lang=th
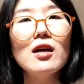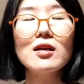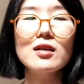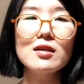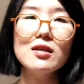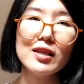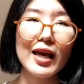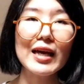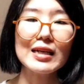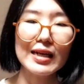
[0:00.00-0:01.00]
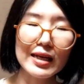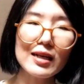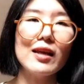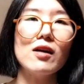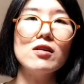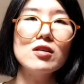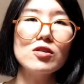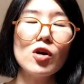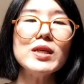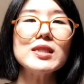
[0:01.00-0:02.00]
หรือแค่คลิกเดียว
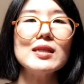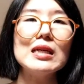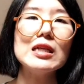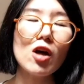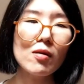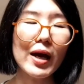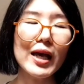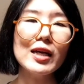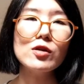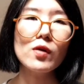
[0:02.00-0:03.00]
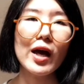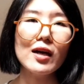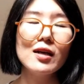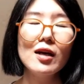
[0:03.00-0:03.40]
ก็มีซีรีส์ตอนใหม่ให้ดูละ